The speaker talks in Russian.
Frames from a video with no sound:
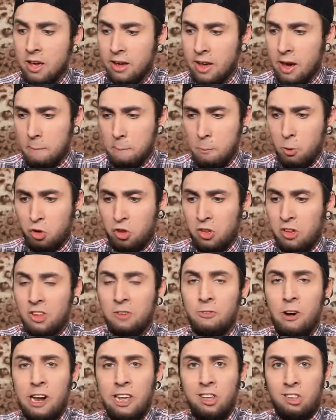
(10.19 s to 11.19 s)
Как можно
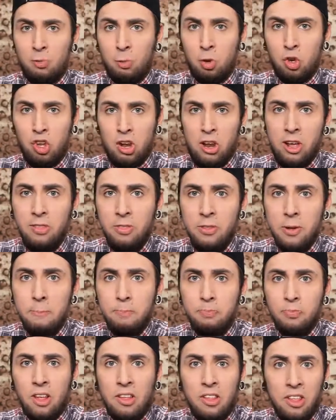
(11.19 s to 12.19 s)
навалить свой член
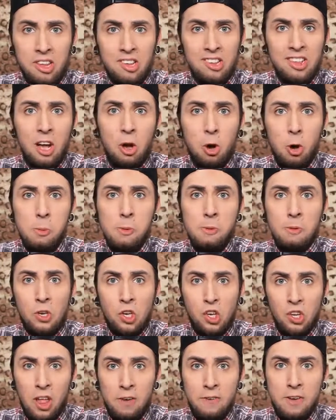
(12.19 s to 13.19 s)
на незнакомого
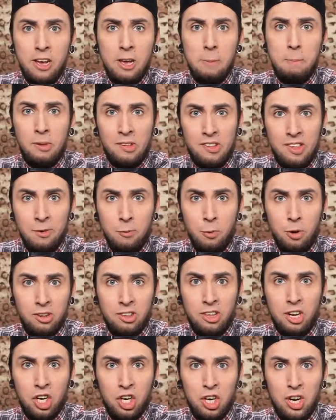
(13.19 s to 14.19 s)
человека без его
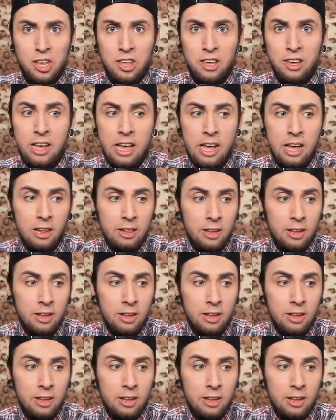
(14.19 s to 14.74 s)
разрешения?